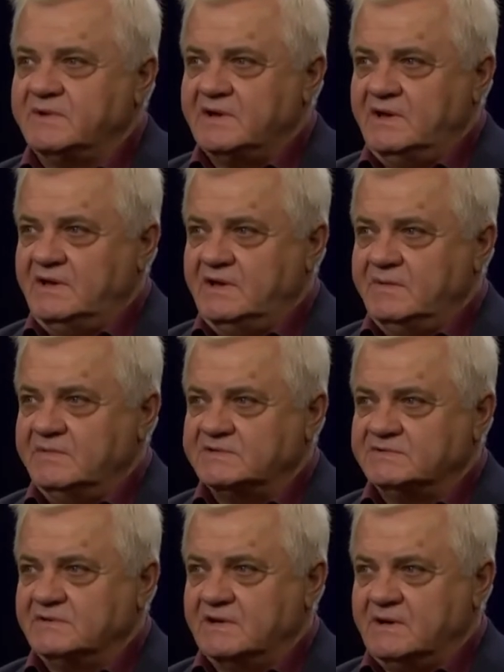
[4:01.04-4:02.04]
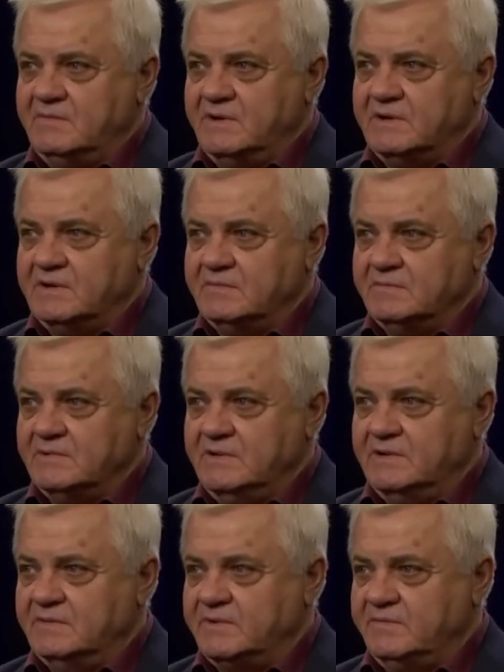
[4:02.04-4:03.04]
параллели между Карабахом
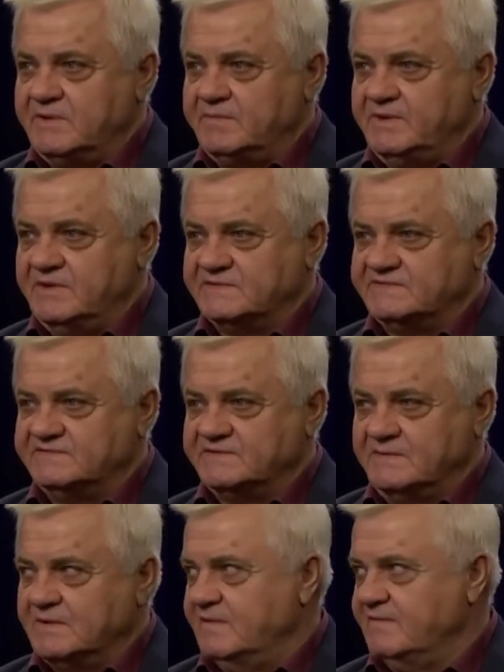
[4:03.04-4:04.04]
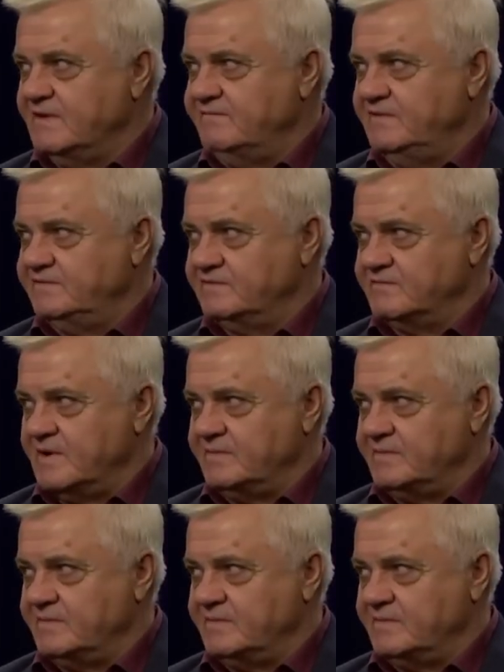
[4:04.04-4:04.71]
и, например, Приднестровским конфликтом,